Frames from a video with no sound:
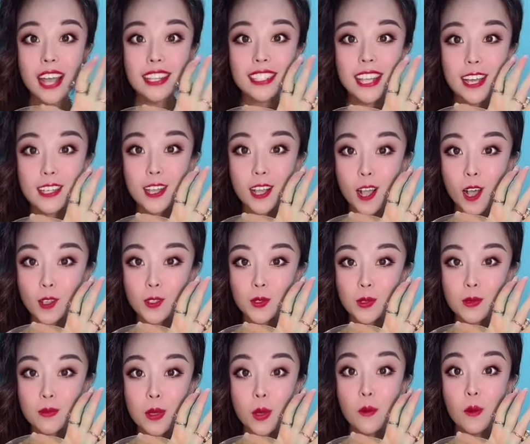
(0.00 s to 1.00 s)
悄悄告诉
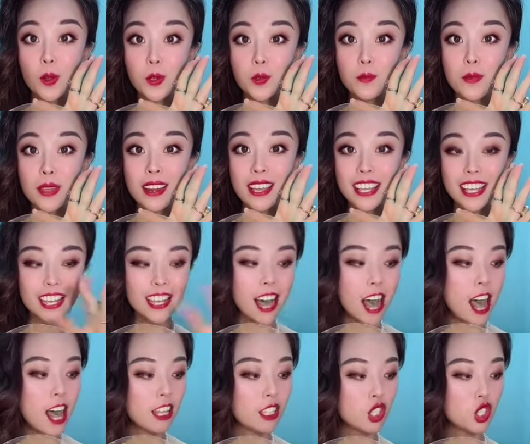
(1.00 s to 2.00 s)
你们，我准备了一个
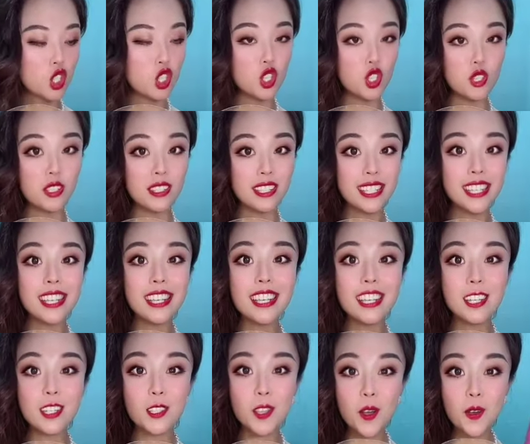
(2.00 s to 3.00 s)
紫
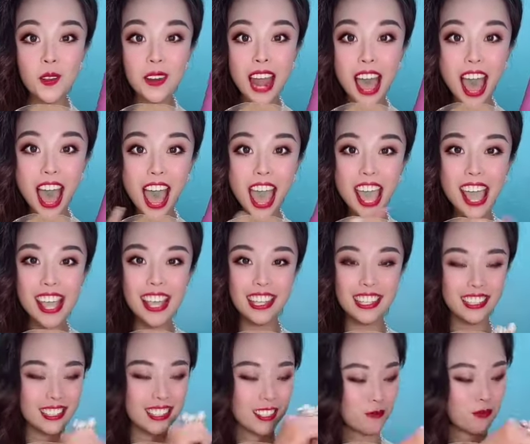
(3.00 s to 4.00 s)
气东来，
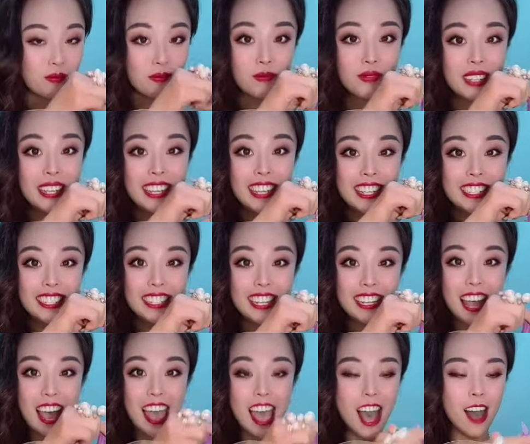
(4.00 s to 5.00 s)
这也
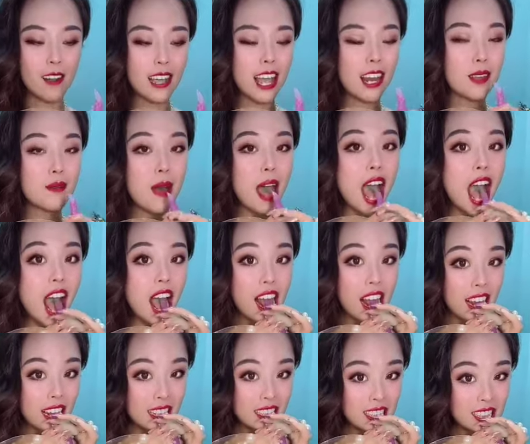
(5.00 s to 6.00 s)
太好看了吧！
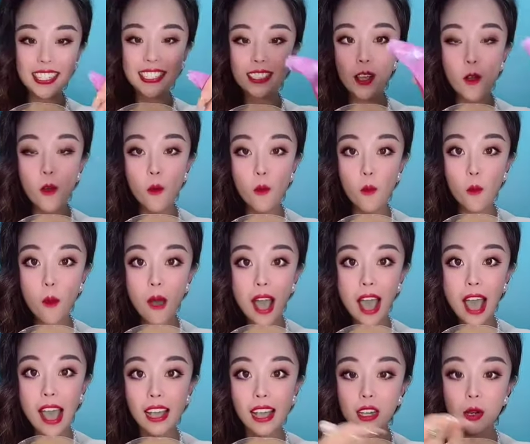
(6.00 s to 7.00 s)

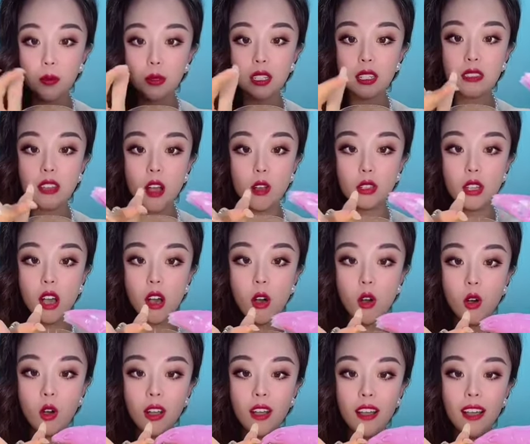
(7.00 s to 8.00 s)
哇，可不能倒掉
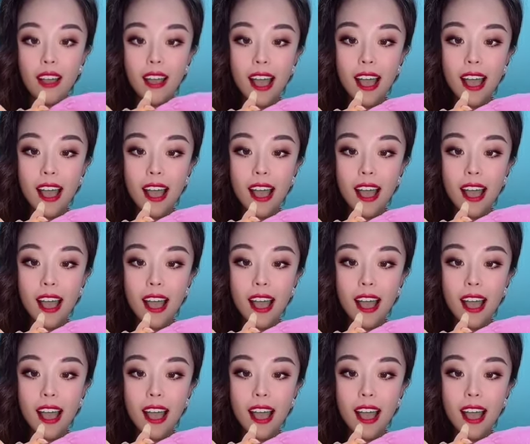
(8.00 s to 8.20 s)
哦！